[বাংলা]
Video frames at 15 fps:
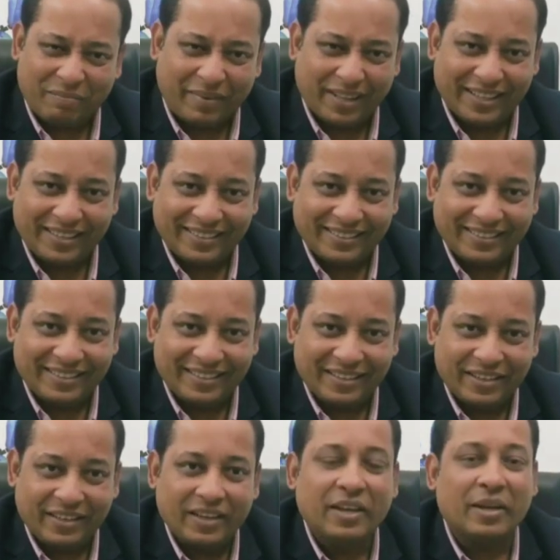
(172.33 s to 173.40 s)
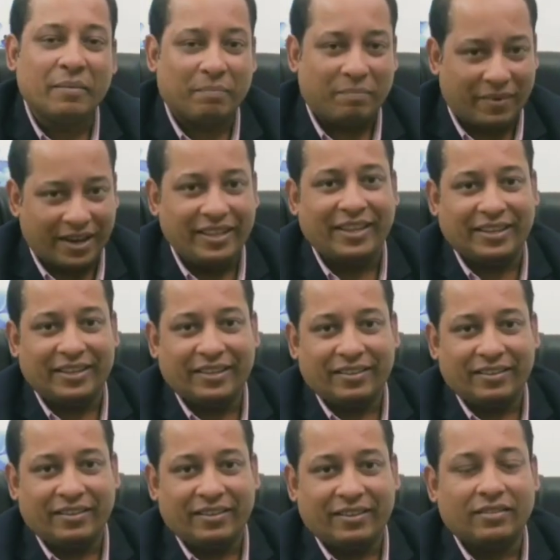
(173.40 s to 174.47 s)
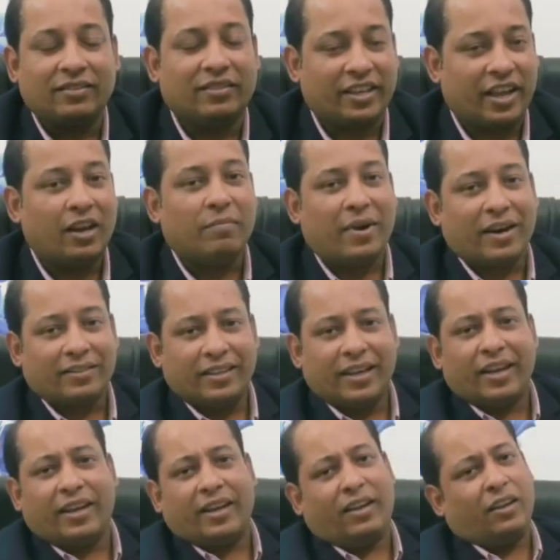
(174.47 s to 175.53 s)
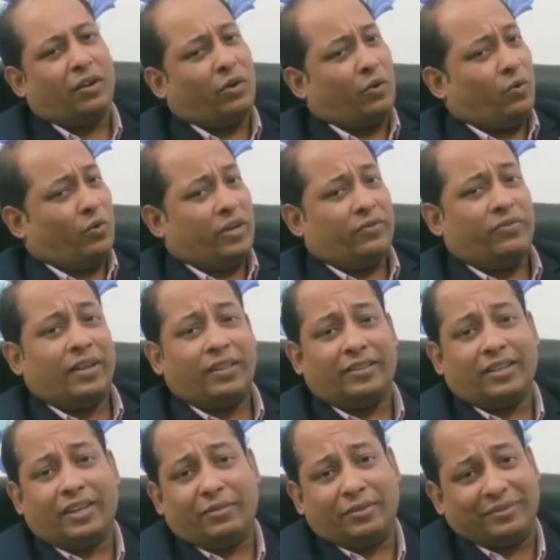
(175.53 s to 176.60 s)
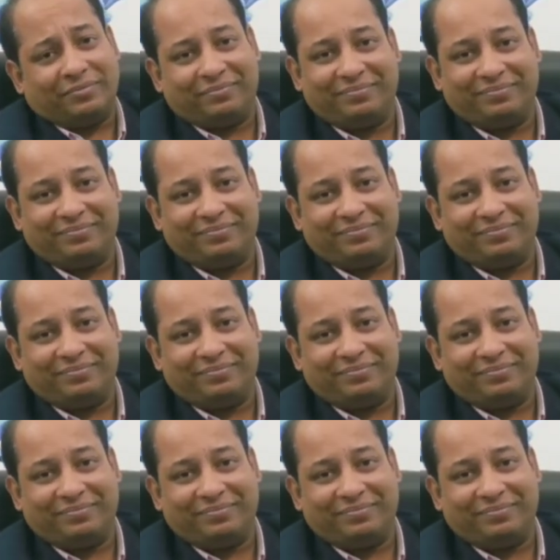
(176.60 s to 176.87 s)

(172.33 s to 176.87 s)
মানে মানে তেল মাখতে গেলে করি ফেলতে হবে